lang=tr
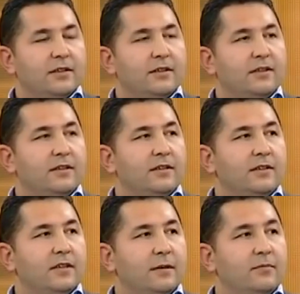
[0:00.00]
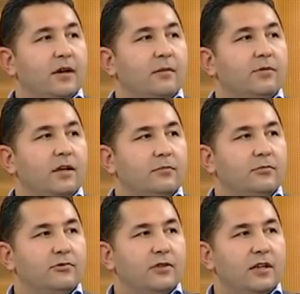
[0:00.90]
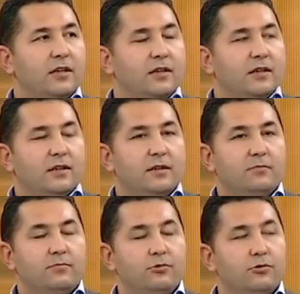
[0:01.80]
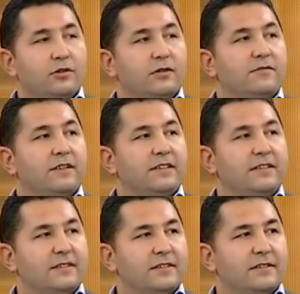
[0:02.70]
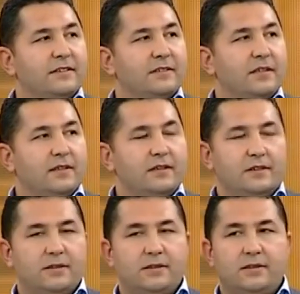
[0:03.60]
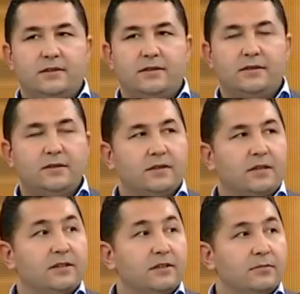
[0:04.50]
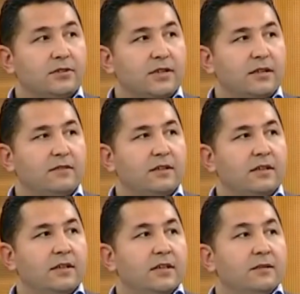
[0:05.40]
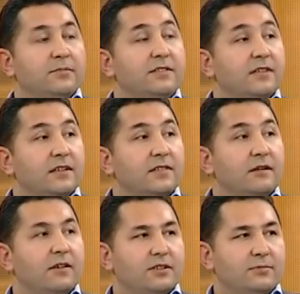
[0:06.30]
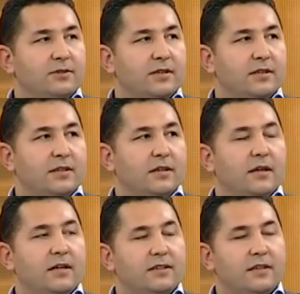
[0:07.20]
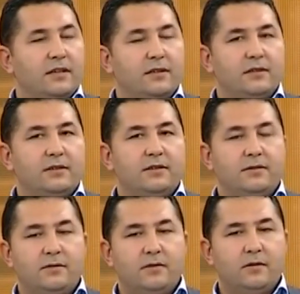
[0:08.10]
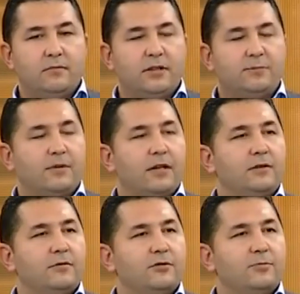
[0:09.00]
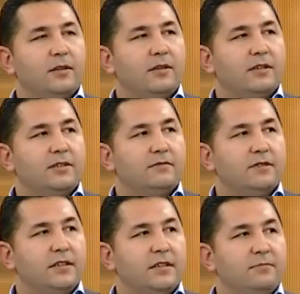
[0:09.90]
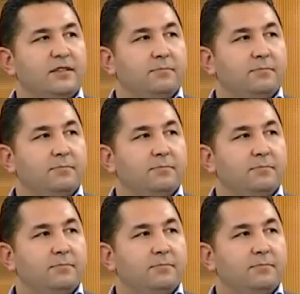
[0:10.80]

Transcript: ee, hem de Abdal Musa e, Bursa'nın fethi sırasında e, katılmışlar ve bizzat savaşmışlar. Hatta e, Başbakanlık Osmanlı Arşivindeki bir